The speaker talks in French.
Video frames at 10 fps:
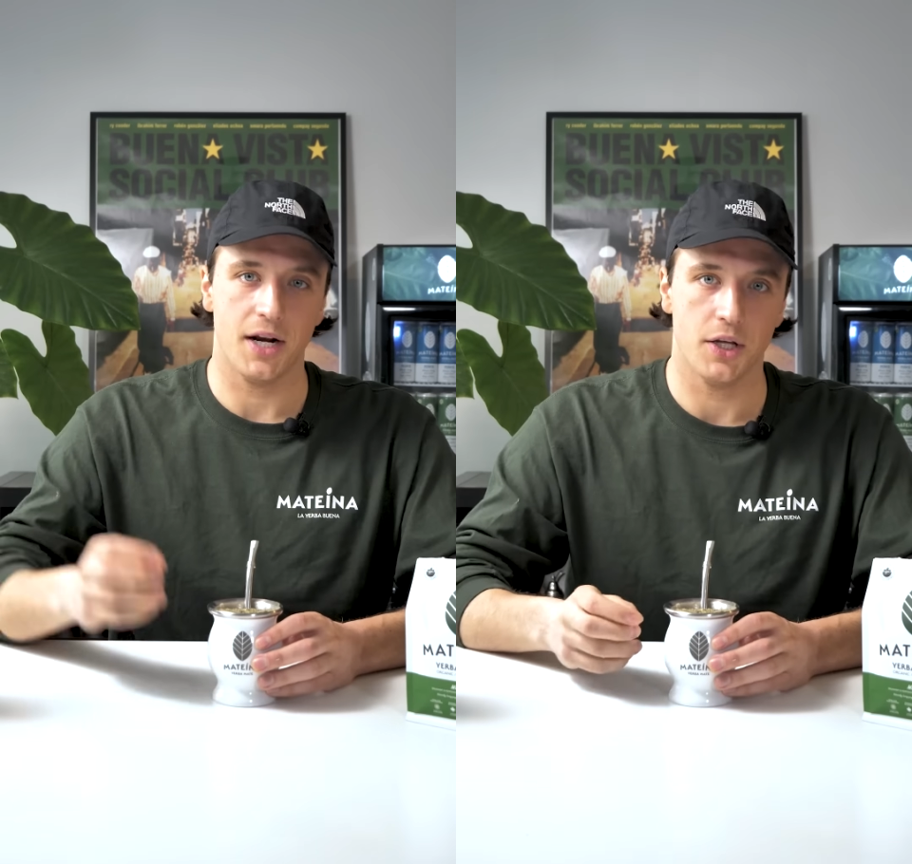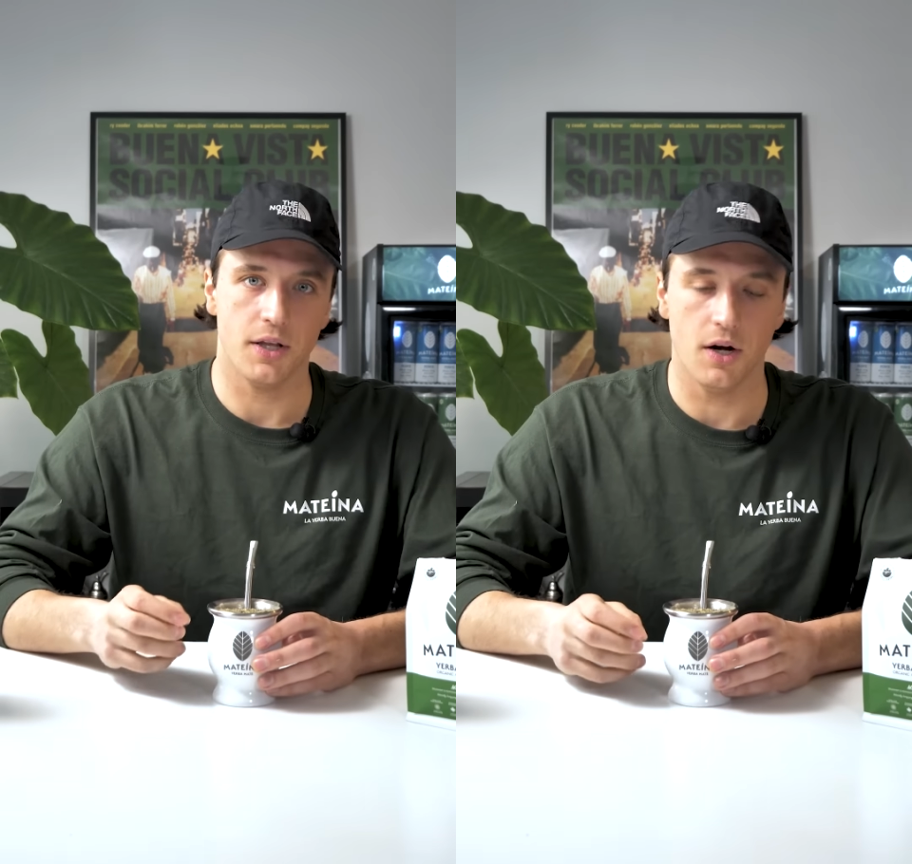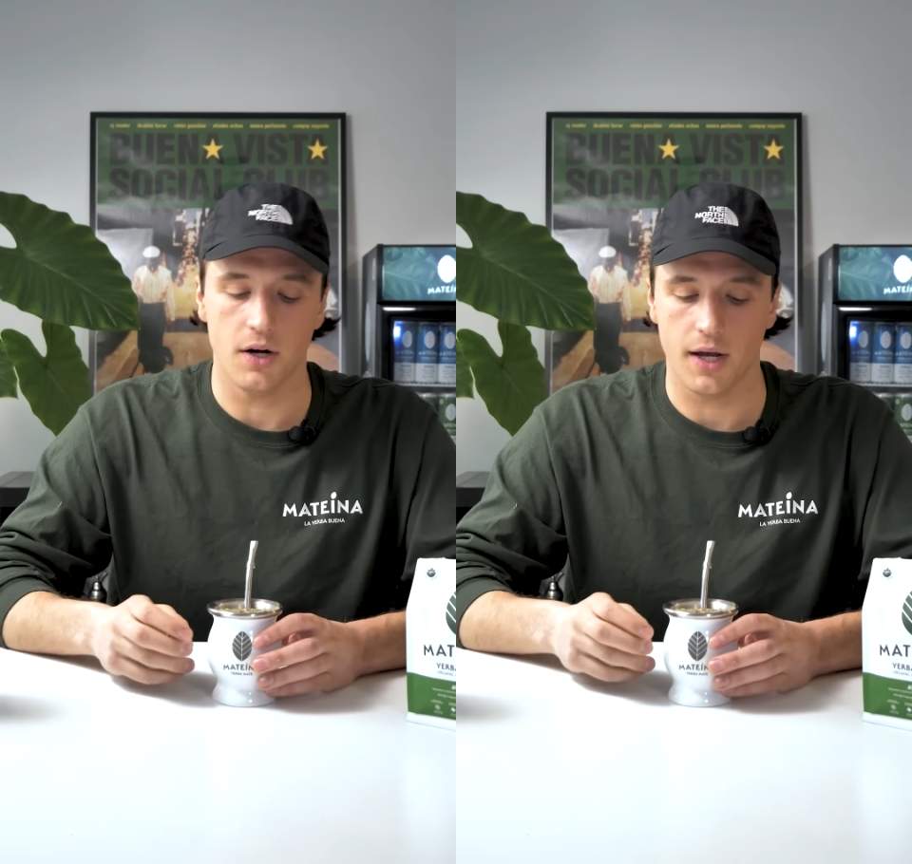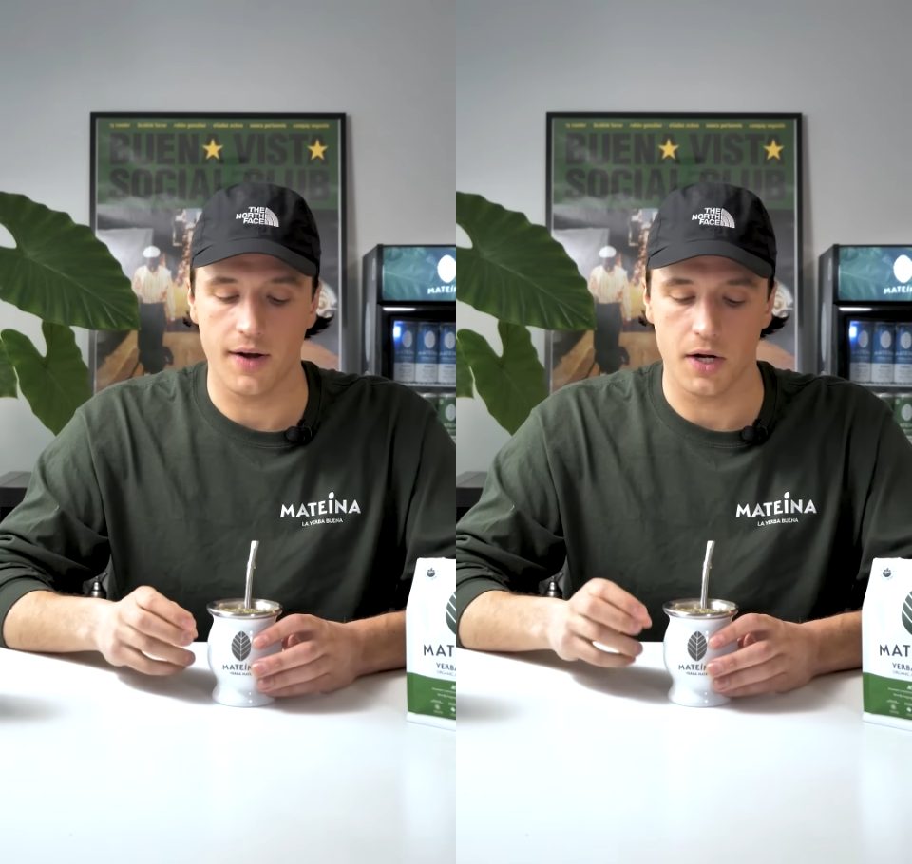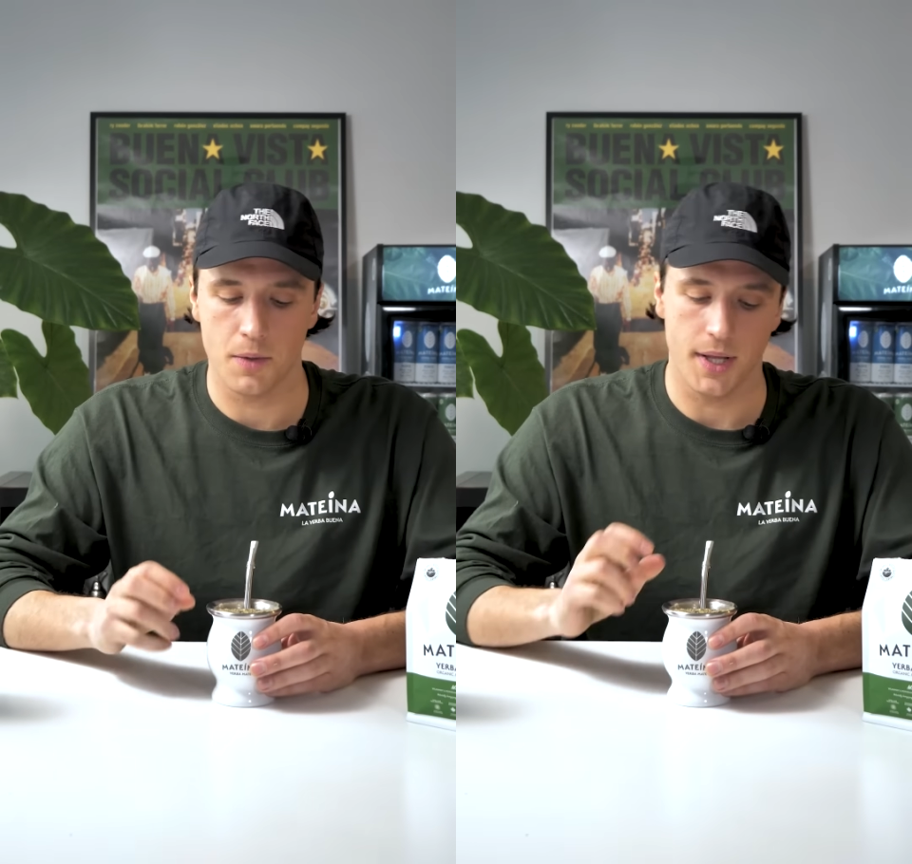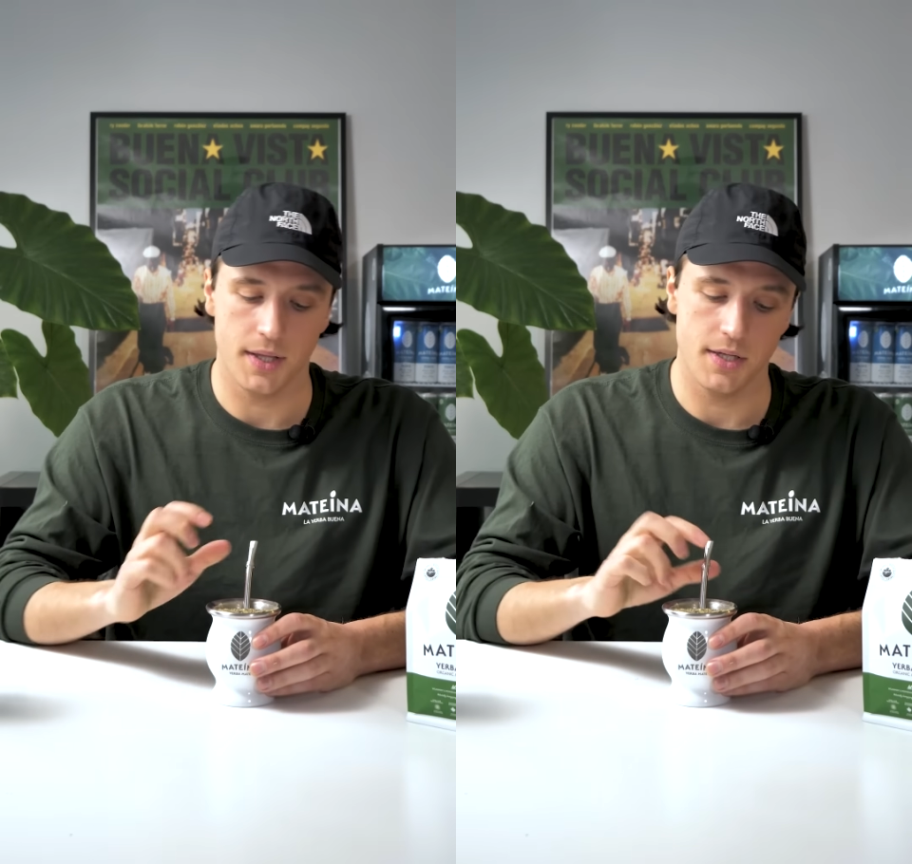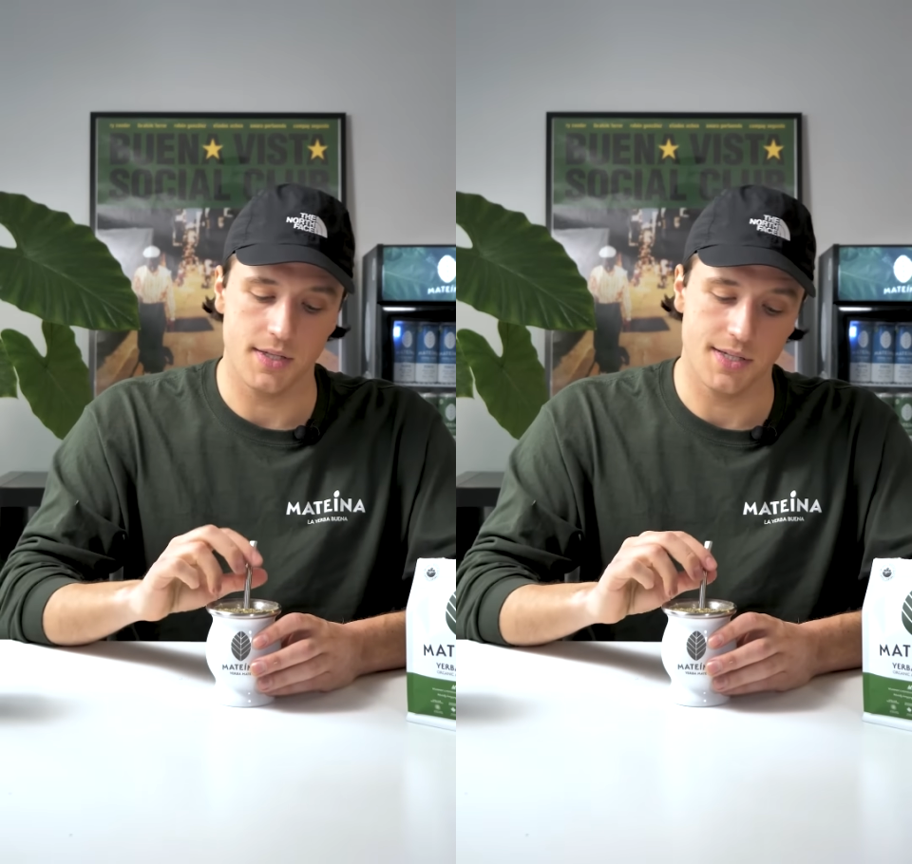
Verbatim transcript: règle d'or avec le maté,